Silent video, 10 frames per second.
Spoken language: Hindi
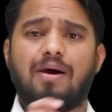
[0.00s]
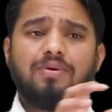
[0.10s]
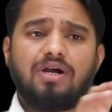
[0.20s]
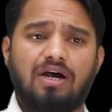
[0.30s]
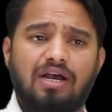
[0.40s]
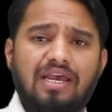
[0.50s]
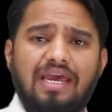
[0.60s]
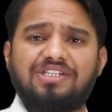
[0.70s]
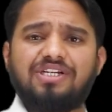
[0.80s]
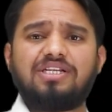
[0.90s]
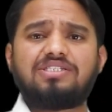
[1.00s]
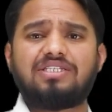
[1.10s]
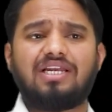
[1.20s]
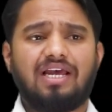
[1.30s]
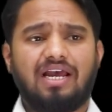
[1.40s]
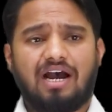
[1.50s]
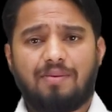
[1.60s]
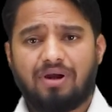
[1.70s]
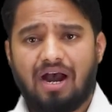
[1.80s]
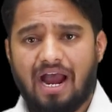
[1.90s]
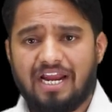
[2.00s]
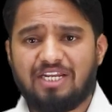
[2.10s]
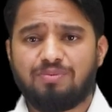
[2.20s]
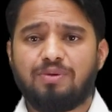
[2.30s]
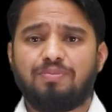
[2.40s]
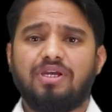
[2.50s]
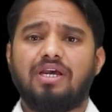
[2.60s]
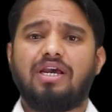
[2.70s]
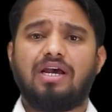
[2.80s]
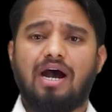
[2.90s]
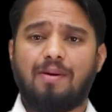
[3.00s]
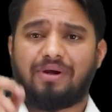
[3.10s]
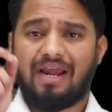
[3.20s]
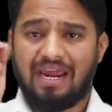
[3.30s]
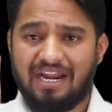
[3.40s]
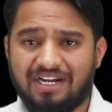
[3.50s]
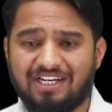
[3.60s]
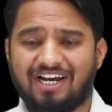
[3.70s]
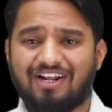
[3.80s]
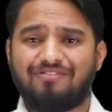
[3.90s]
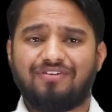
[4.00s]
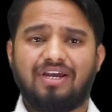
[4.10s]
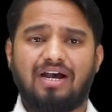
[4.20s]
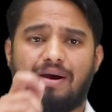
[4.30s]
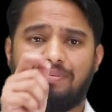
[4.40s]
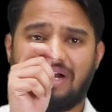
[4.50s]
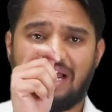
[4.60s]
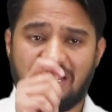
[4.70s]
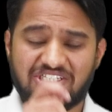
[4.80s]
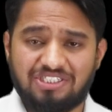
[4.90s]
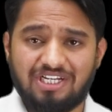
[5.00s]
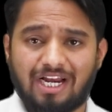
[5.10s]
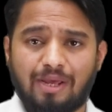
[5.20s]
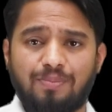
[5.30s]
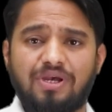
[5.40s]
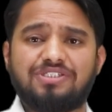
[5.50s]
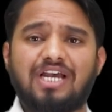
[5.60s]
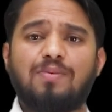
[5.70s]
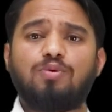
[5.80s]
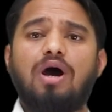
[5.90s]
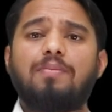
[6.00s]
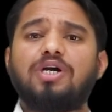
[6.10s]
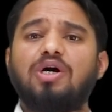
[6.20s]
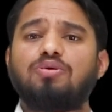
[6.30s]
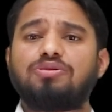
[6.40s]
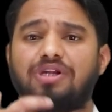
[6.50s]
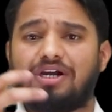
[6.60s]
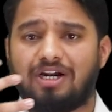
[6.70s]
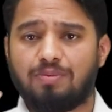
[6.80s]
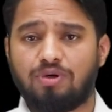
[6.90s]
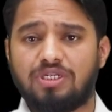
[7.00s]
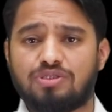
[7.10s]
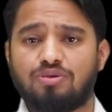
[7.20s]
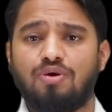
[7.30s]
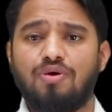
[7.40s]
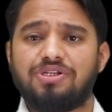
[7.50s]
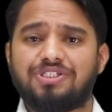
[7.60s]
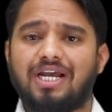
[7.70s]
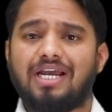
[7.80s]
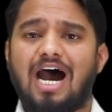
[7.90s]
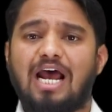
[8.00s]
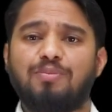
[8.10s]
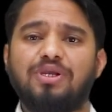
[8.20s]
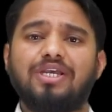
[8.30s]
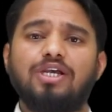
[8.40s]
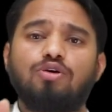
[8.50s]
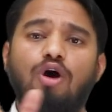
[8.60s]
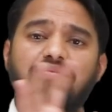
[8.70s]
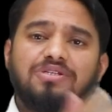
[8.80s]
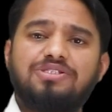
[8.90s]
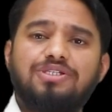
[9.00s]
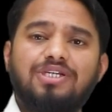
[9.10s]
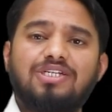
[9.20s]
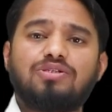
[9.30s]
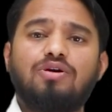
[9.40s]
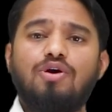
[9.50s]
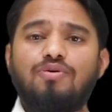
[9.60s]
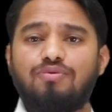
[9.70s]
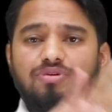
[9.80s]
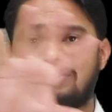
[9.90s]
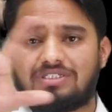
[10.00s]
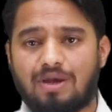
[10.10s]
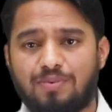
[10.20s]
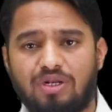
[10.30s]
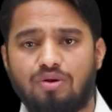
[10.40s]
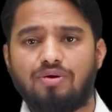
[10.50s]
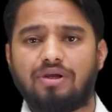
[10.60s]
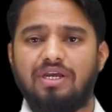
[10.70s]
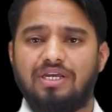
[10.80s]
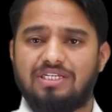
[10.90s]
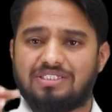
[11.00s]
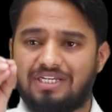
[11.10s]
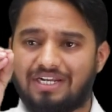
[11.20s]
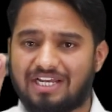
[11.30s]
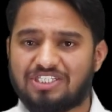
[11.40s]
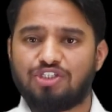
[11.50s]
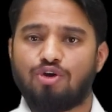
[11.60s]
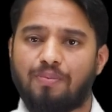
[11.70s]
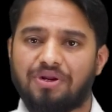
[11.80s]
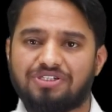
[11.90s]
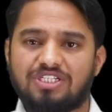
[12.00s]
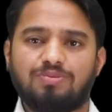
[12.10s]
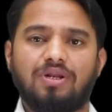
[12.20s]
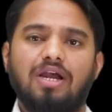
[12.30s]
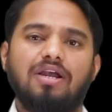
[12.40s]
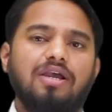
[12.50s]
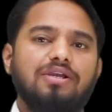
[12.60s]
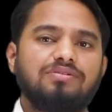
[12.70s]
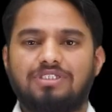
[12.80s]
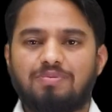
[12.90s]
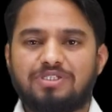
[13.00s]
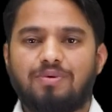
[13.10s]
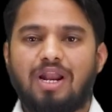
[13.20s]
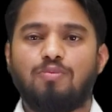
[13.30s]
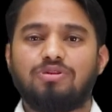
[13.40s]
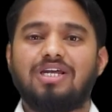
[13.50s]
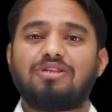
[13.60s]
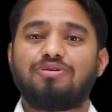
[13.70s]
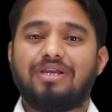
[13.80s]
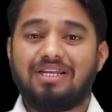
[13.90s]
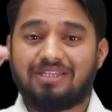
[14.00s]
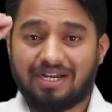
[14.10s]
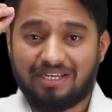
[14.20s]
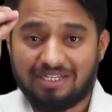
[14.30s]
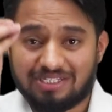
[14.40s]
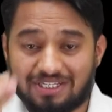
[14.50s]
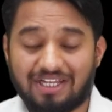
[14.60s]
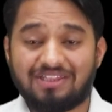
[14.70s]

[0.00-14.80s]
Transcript: आपका एन है आपका आई है आपका एन है आपका एस है चाहे वो आपका उत्तराखंड पुलिस हो चाहे आर्मी के कॉप्स इंजीनियर्स हों वो सभी लोग इसके रेस्क्यू ऑपरेशन में लग गए सबसे बड़ा मुद्दा तो यही था कि इसके